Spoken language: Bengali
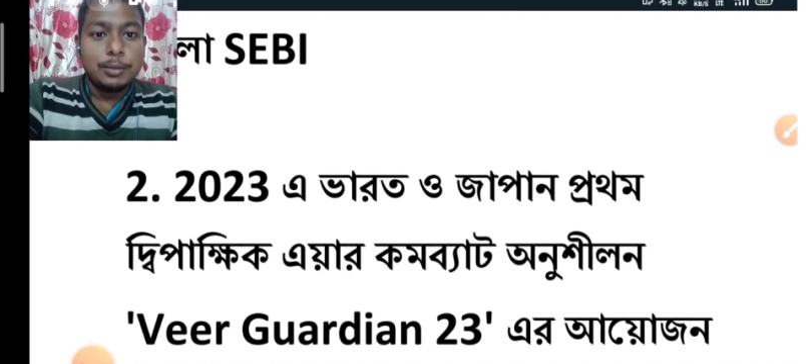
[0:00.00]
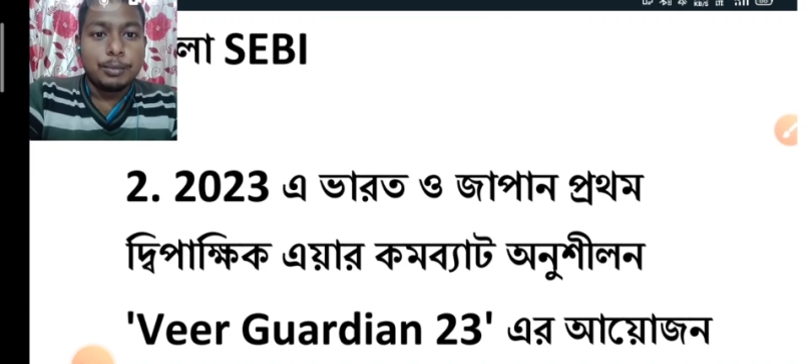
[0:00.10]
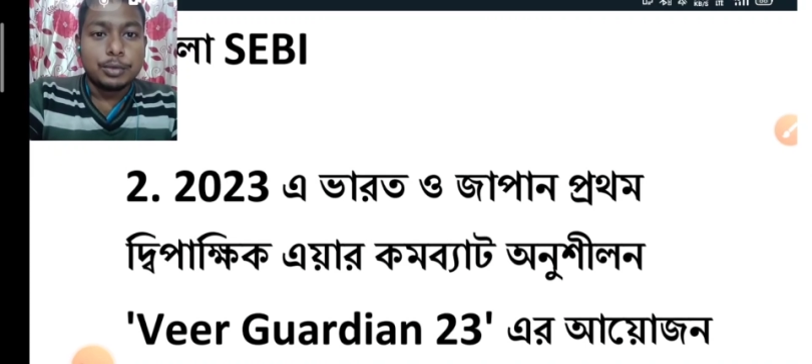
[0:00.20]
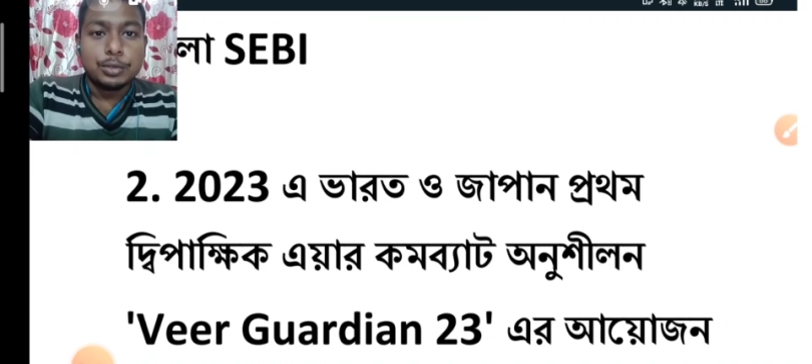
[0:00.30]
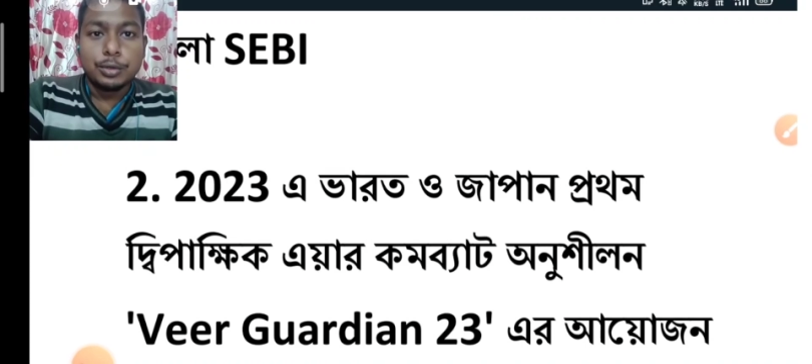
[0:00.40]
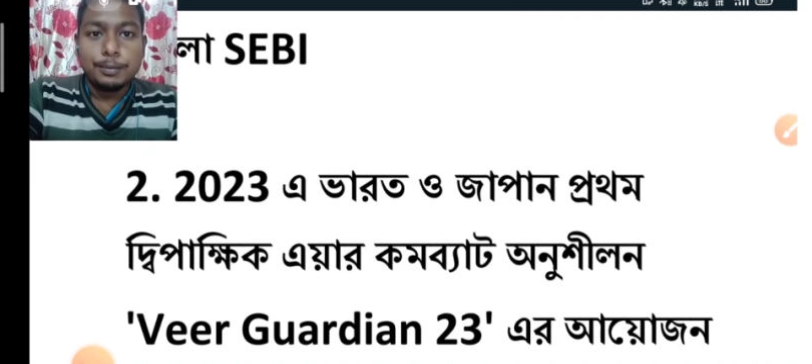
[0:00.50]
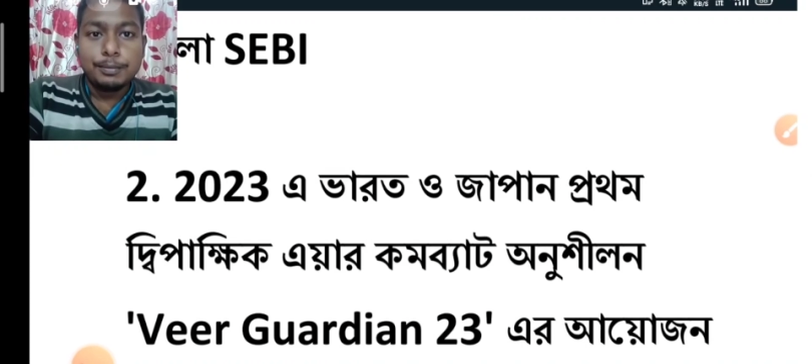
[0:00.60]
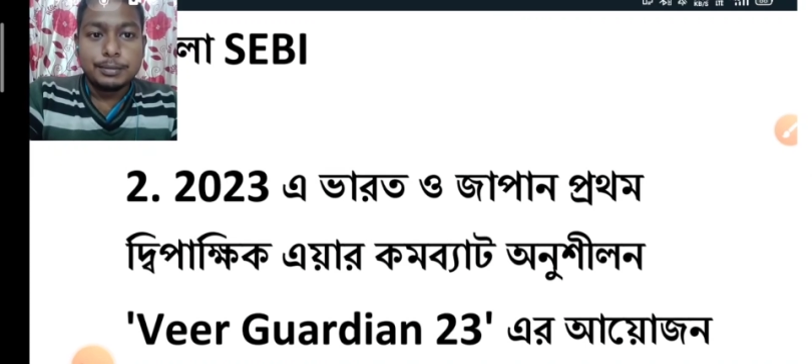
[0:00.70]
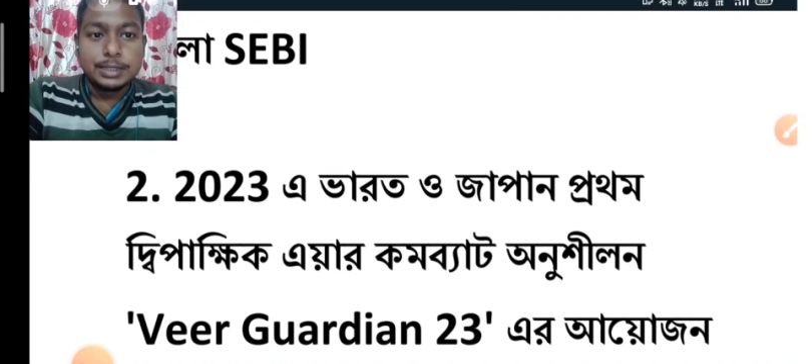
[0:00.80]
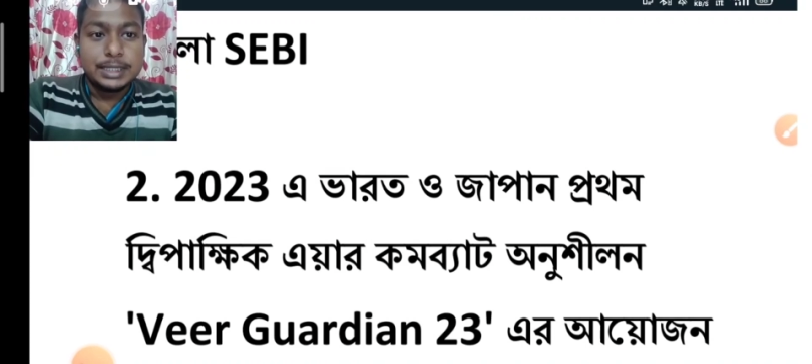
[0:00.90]
প্রথম
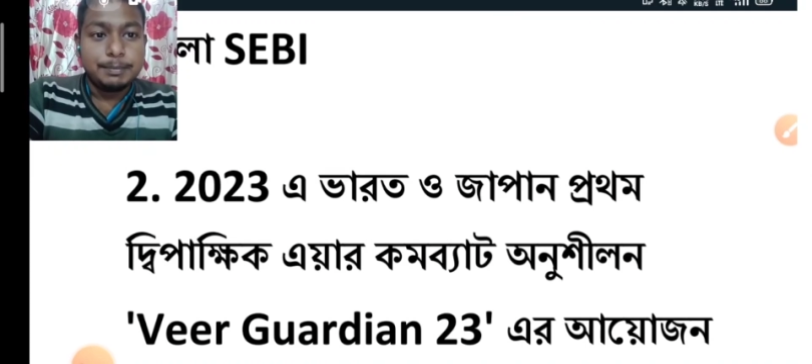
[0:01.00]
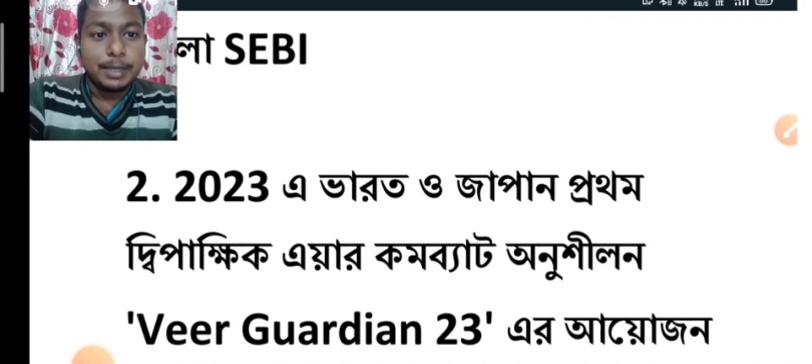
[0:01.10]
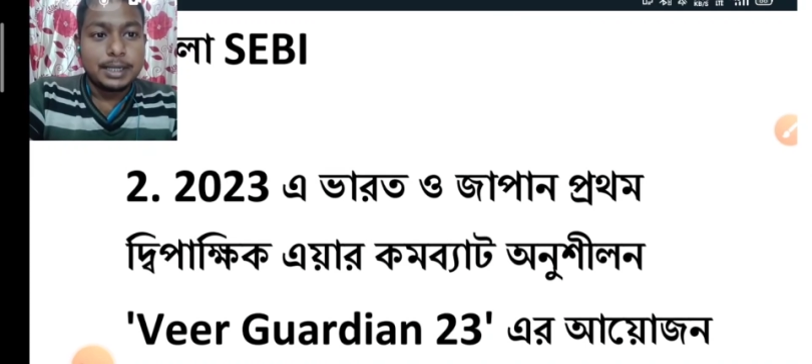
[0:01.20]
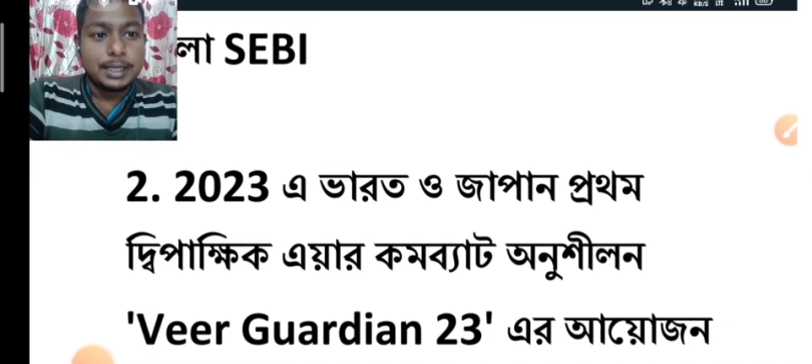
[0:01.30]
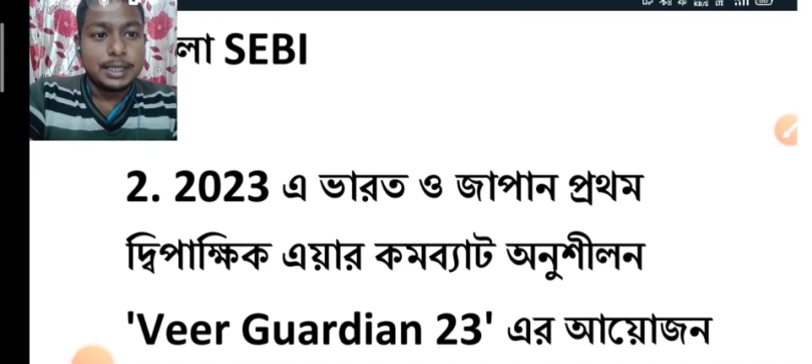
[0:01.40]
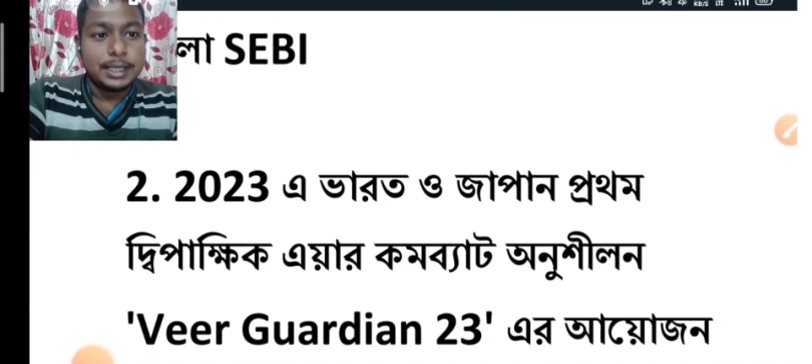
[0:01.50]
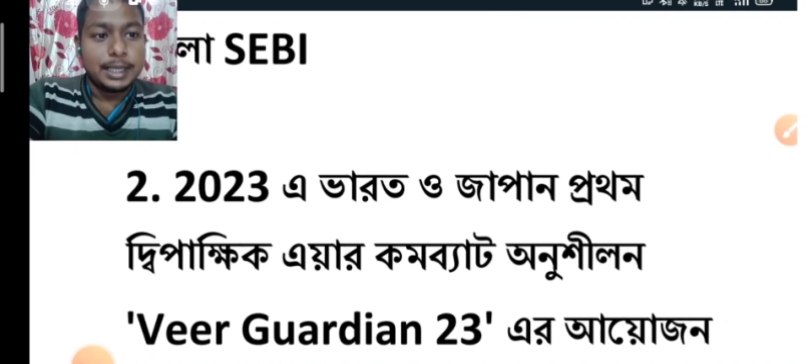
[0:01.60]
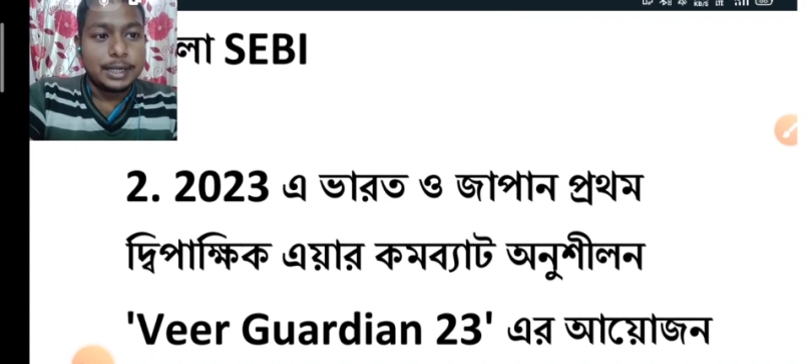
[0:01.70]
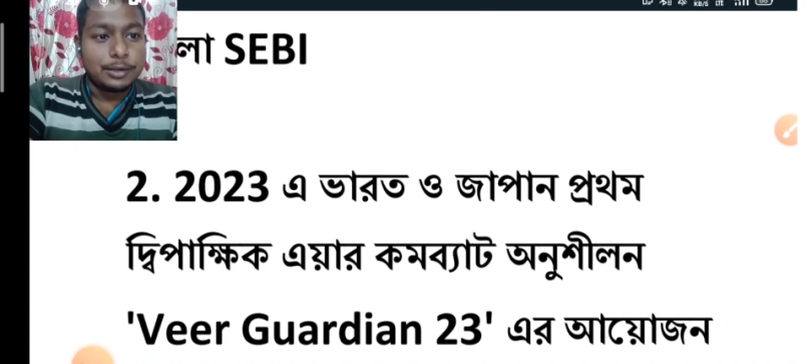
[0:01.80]
দ্বিপাক্ষিক এয়ার